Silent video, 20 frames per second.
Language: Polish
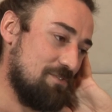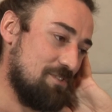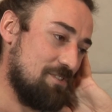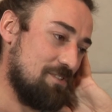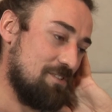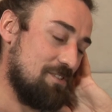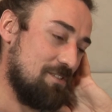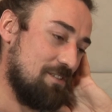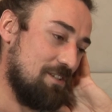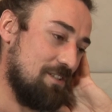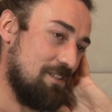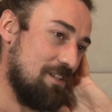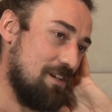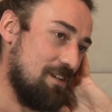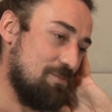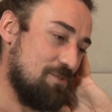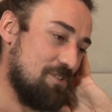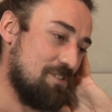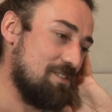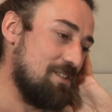wszystko
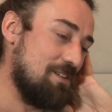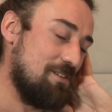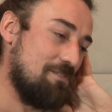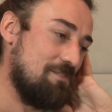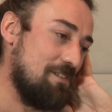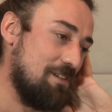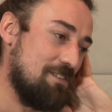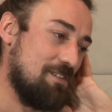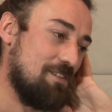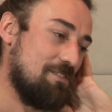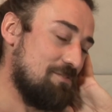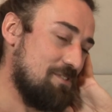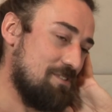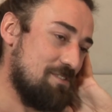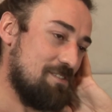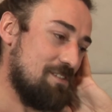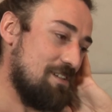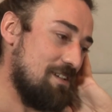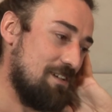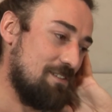gitary przesterowane,
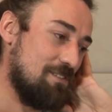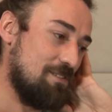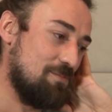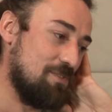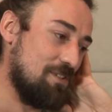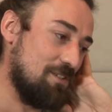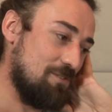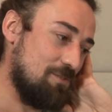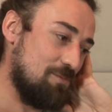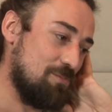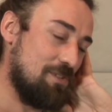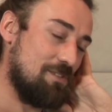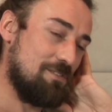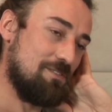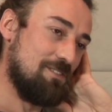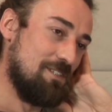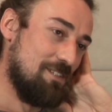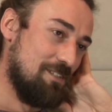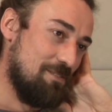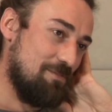wszyscy jadą na grubo.
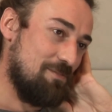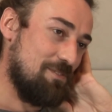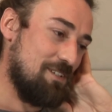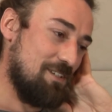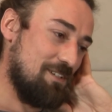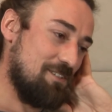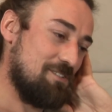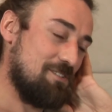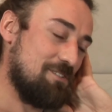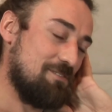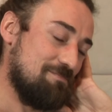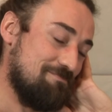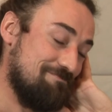No tak. tak.